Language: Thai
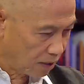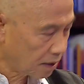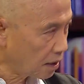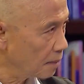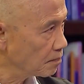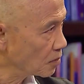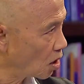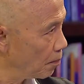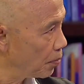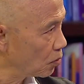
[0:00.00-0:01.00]
Quantum
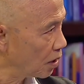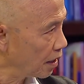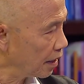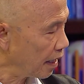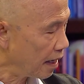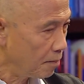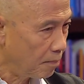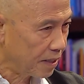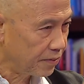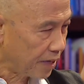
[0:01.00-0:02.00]
Computing เนี่ย
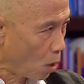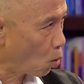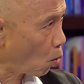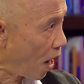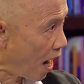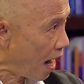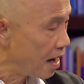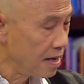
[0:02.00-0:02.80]
มันเร็วกว่า